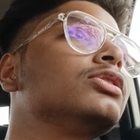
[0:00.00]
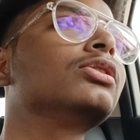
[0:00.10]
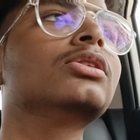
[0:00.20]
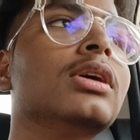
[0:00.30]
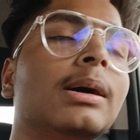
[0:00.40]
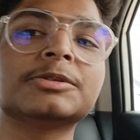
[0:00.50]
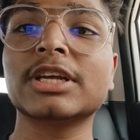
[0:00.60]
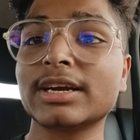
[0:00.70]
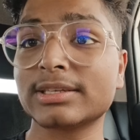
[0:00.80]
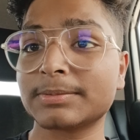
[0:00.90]
तो अब
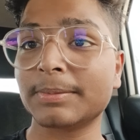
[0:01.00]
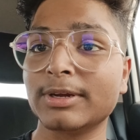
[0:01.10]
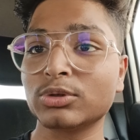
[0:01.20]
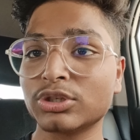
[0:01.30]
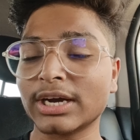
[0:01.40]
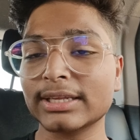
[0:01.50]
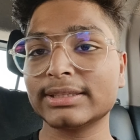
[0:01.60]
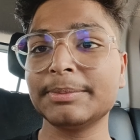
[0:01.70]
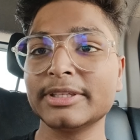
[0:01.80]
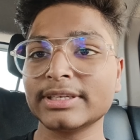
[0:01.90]
चल रहे हैं सबसे पहले कुछ
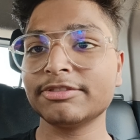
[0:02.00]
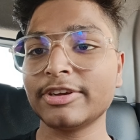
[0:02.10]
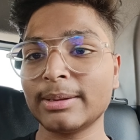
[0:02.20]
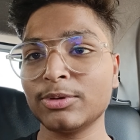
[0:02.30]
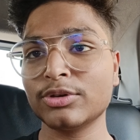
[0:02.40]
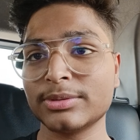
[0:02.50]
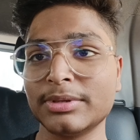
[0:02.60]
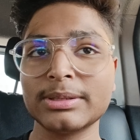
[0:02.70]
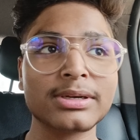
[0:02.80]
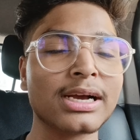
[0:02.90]
खाते पीते हैं फिर आप लोगों से
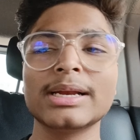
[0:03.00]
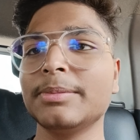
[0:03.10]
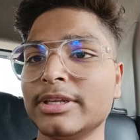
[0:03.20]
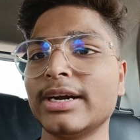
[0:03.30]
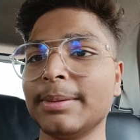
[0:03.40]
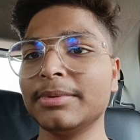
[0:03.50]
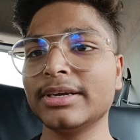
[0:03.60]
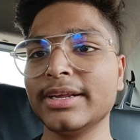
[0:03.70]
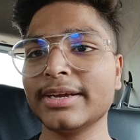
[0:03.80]
मिलते हैं खाने पीते टाइम हो गया